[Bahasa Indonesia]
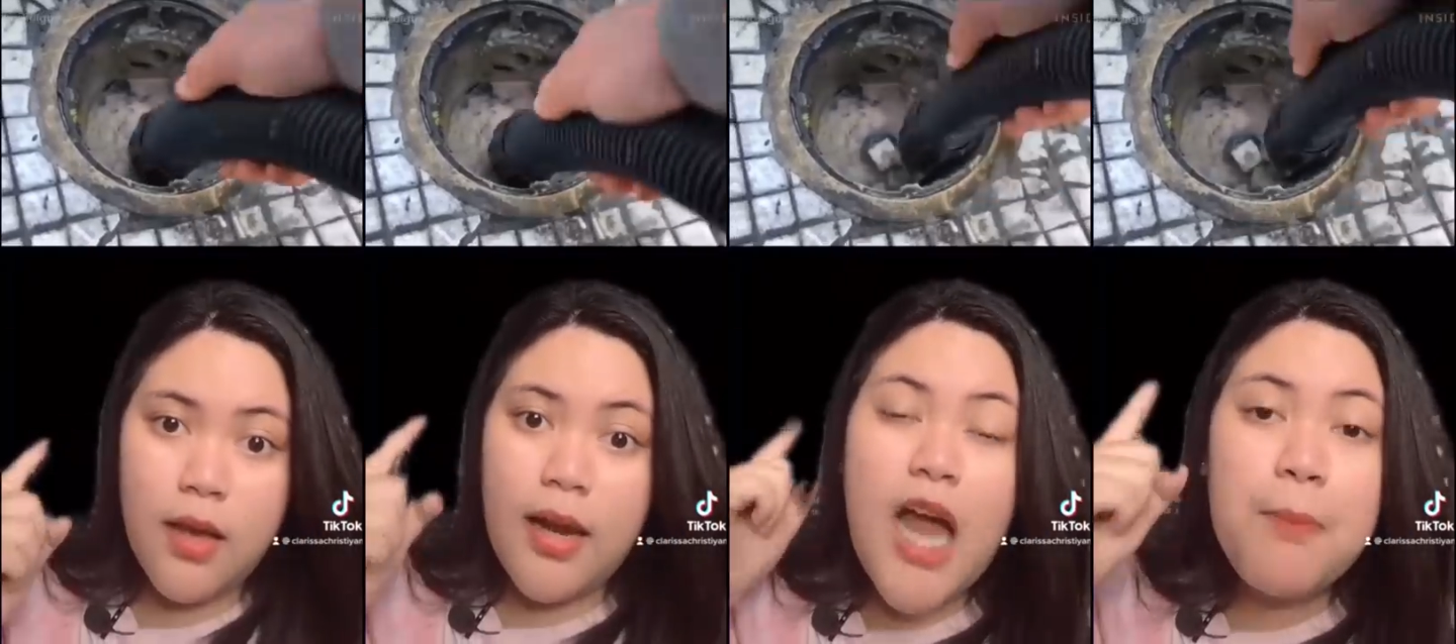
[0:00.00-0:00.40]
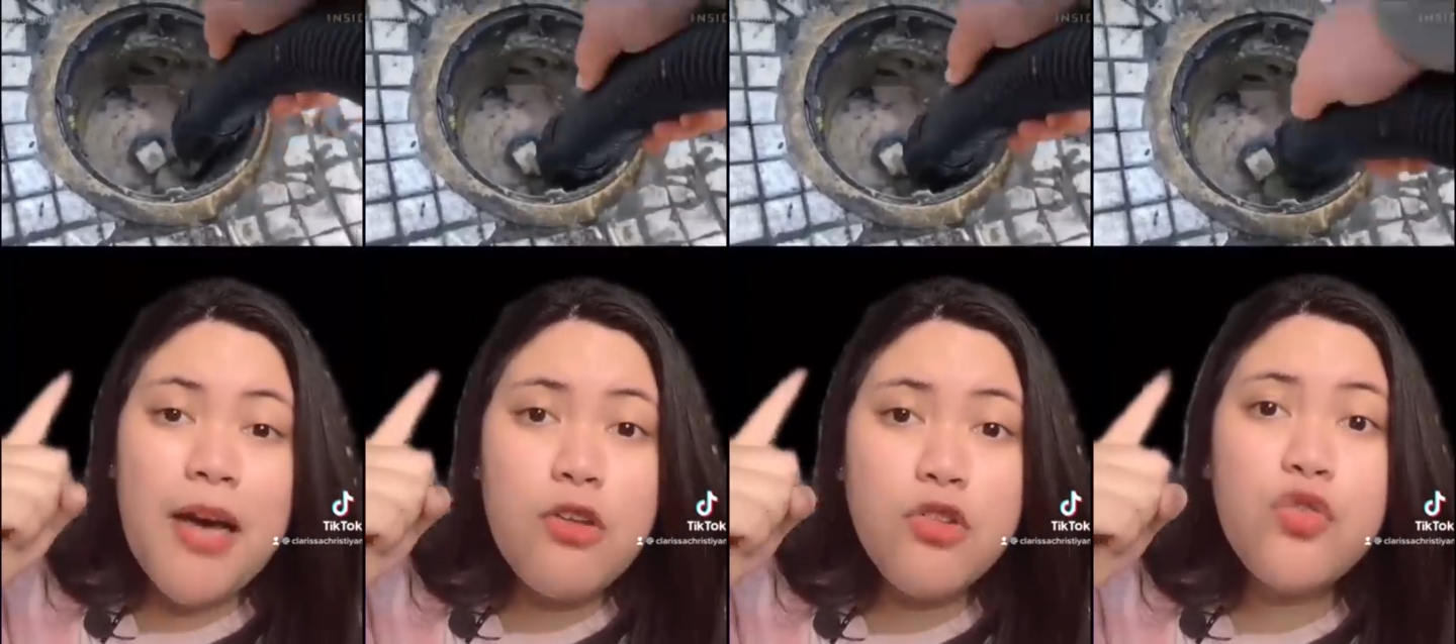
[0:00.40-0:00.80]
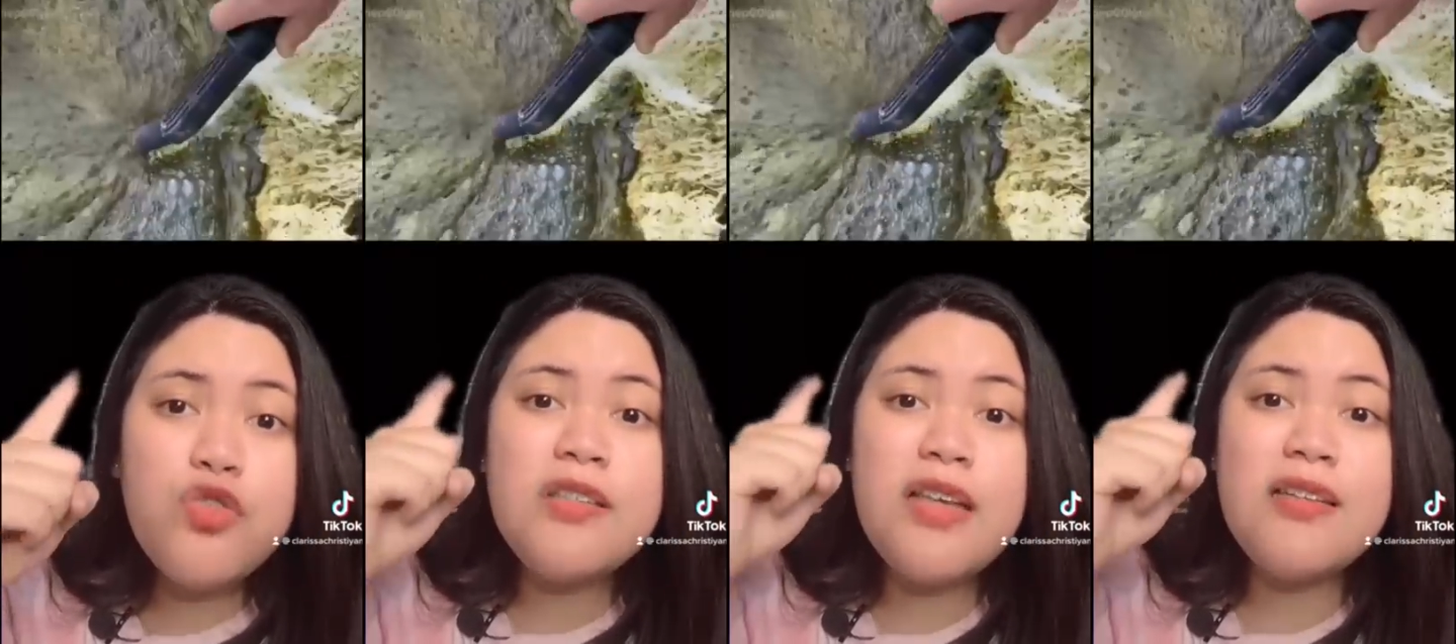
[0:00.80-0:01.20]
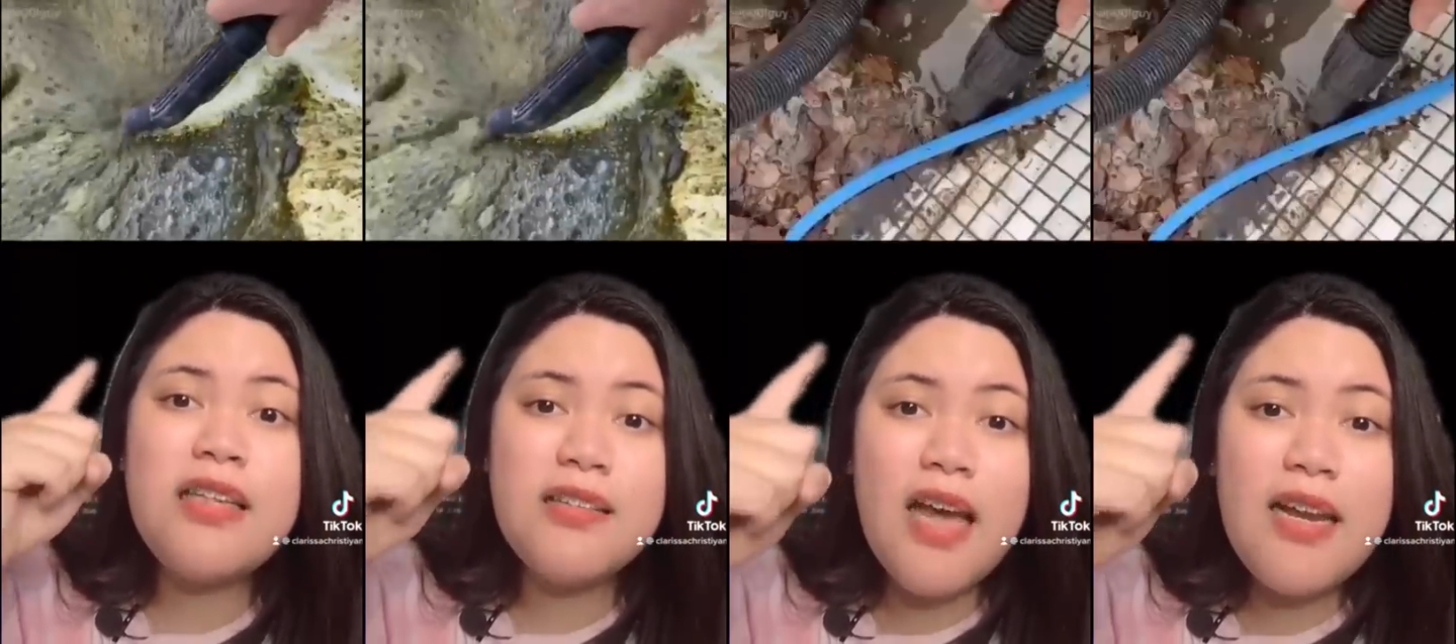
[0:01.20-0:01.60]
Nah baru tuh
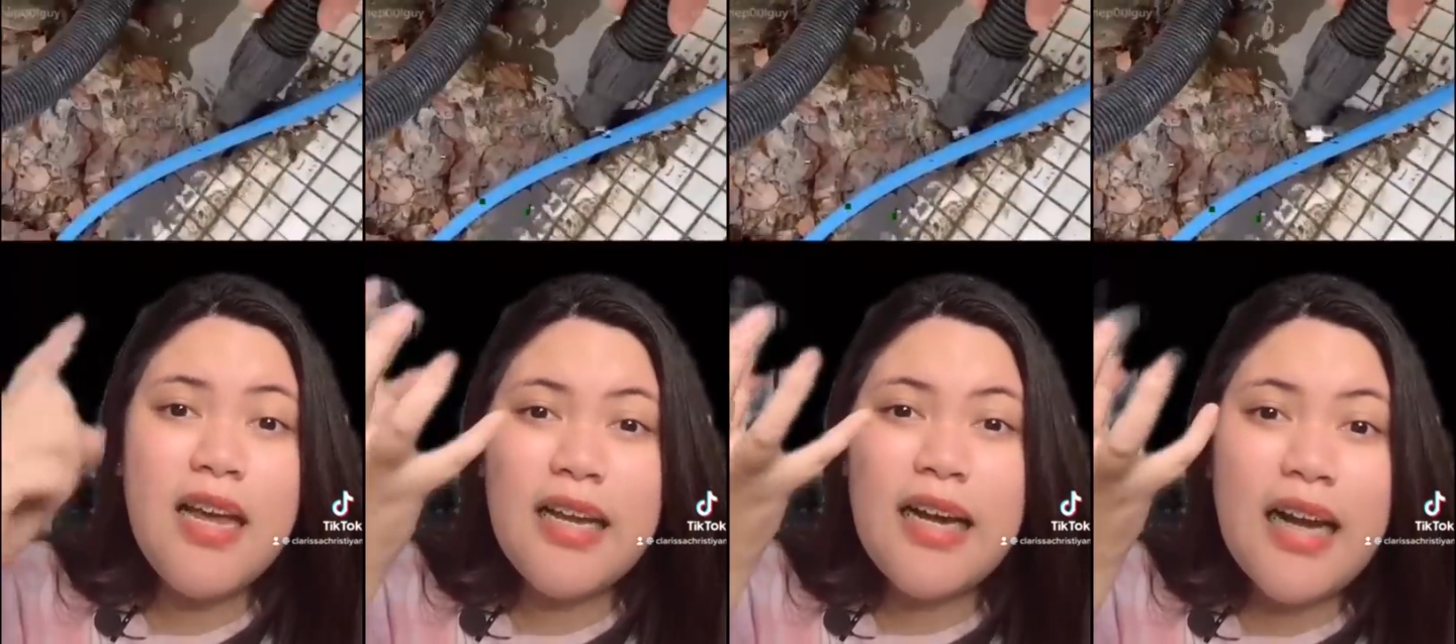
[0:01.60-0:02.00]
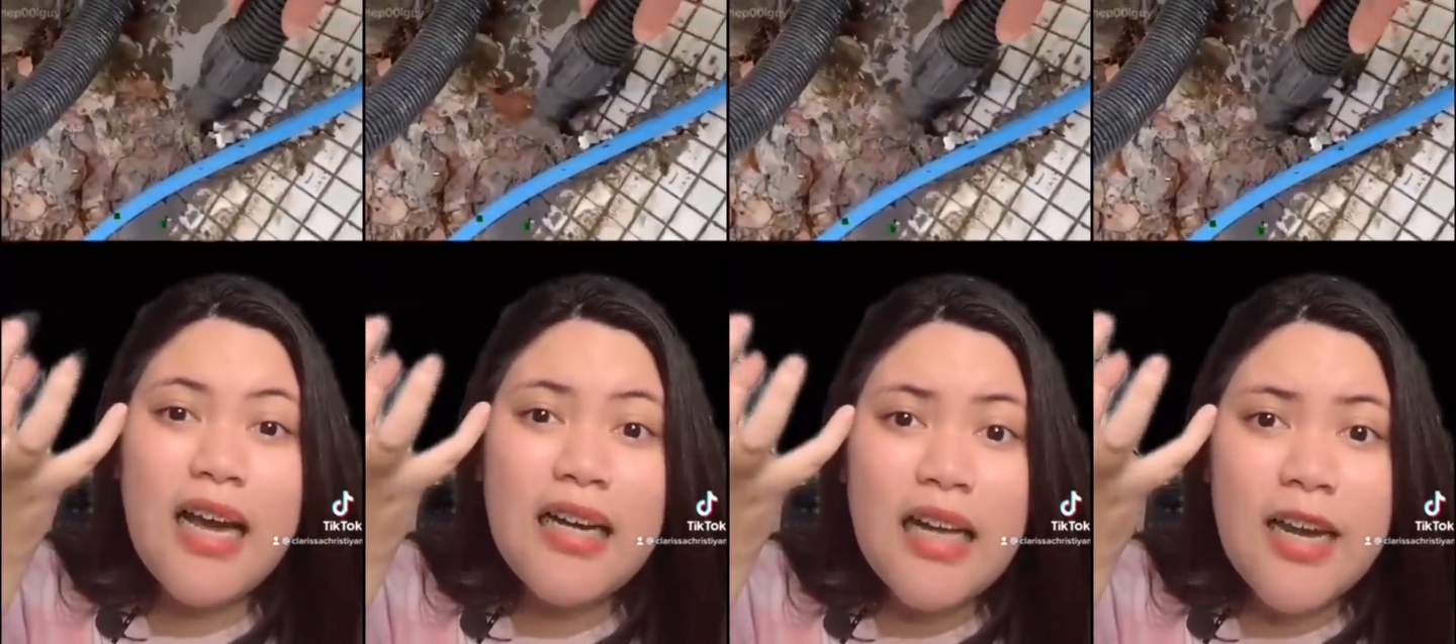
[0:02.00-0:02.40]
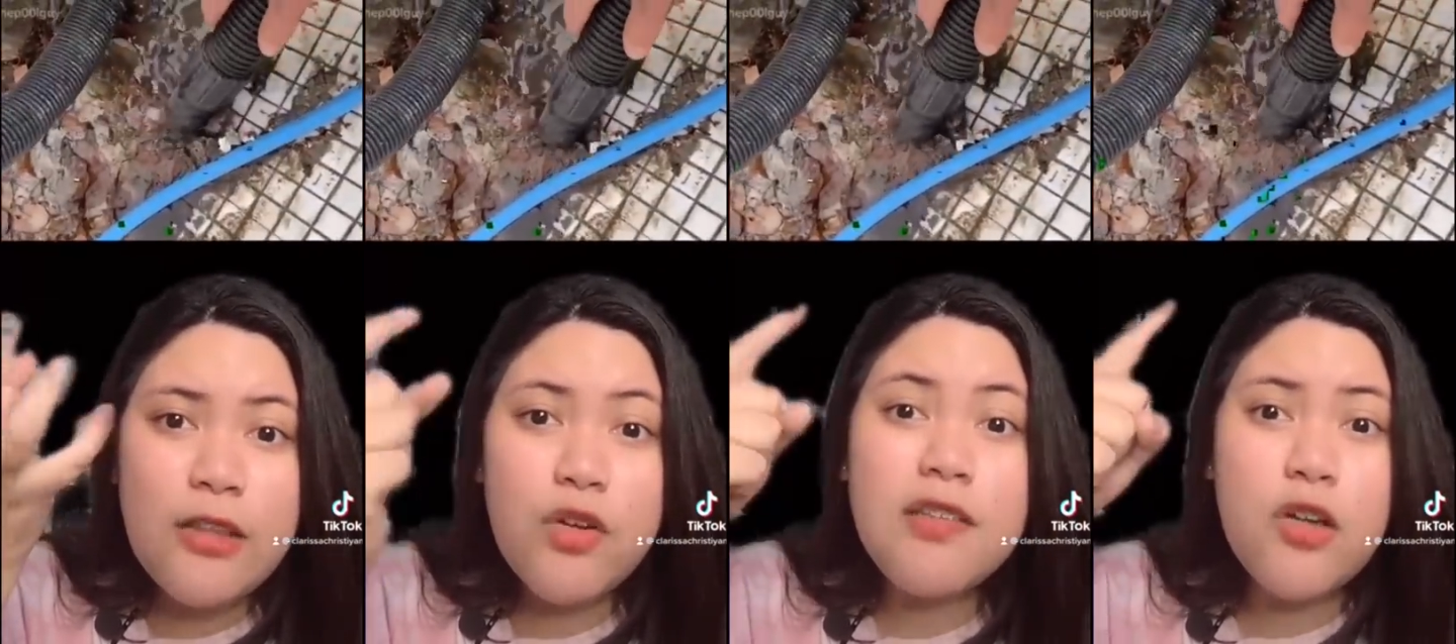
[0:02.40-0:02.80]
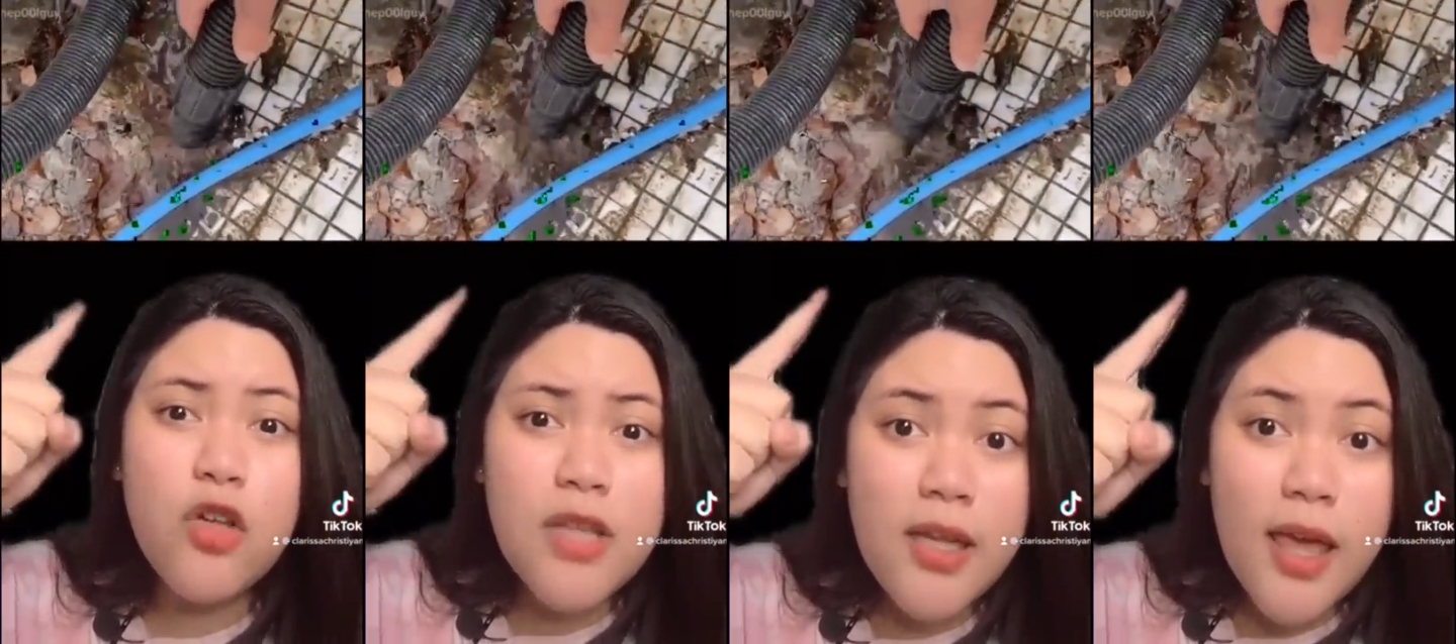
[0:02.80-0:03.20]
sisa-sisa dari kerak-keraknya itu
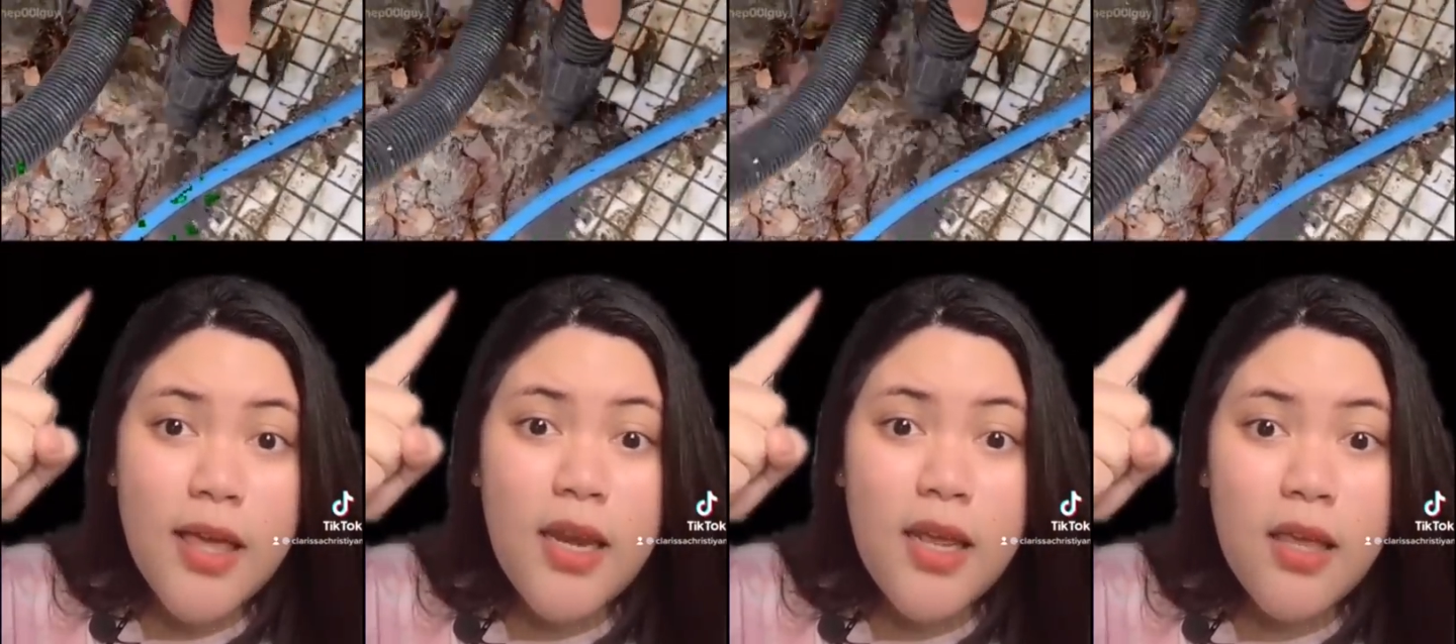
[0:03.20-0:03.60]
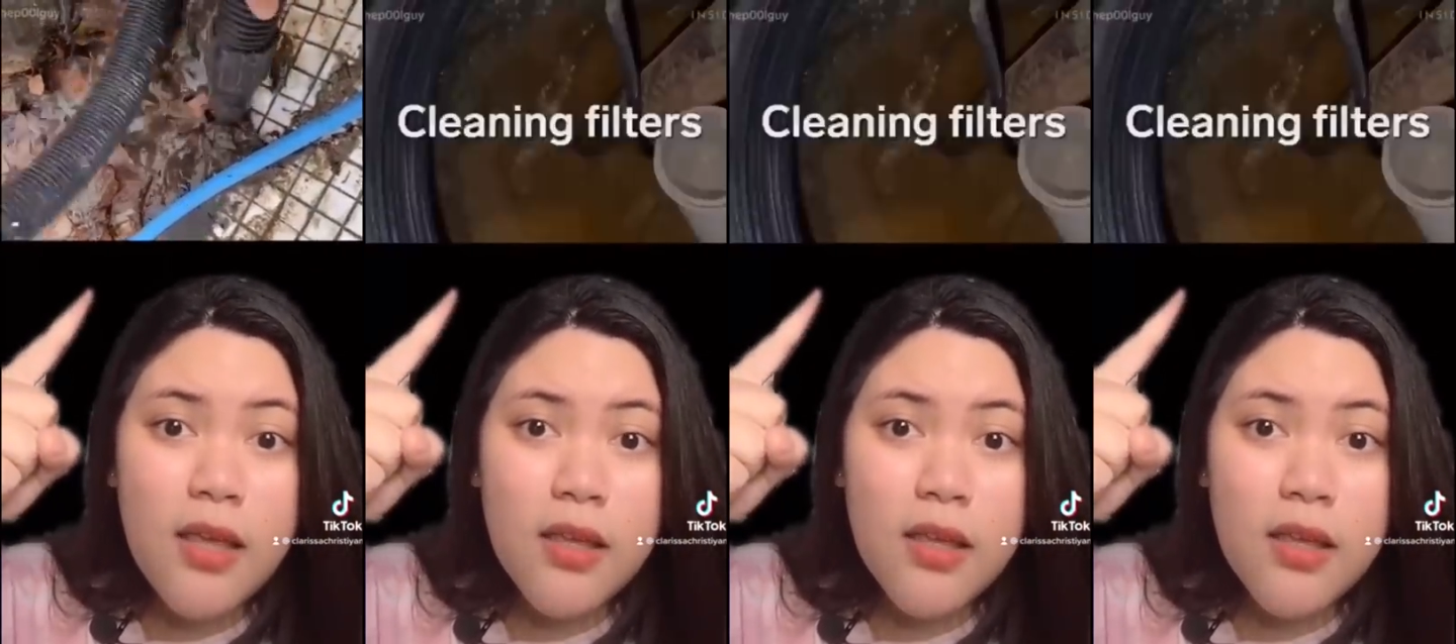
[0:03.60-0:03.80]
disedotin kayak gini.